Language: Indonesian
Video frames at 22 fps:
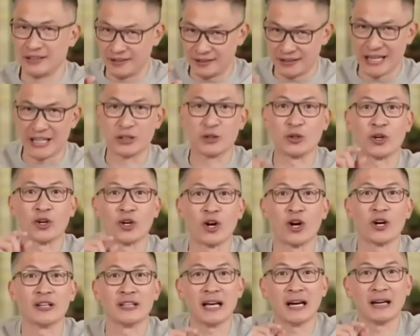Yaitu
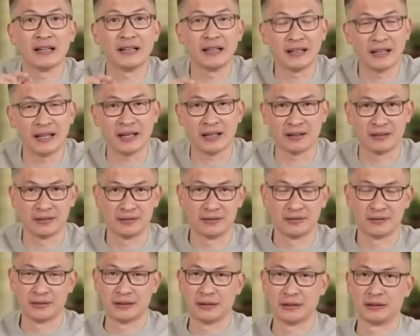roh yang kikir.
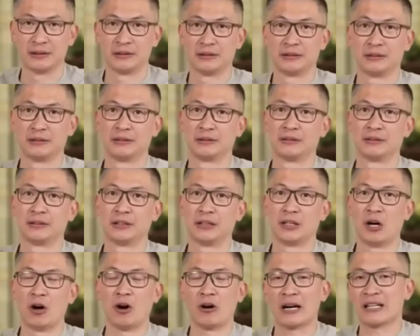
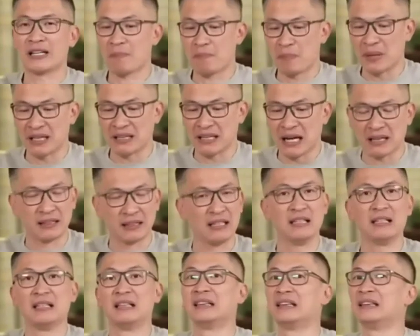Orang yang pelit
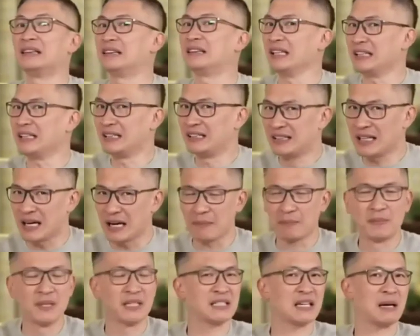hati
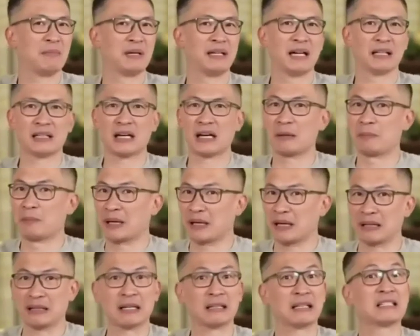tidak bisa mendatangkan
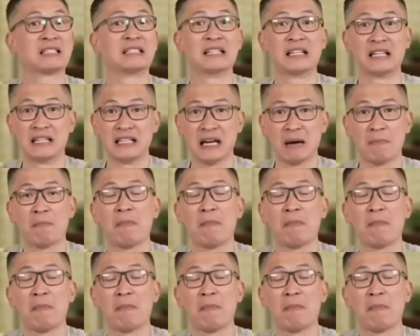berkat atas dirinya.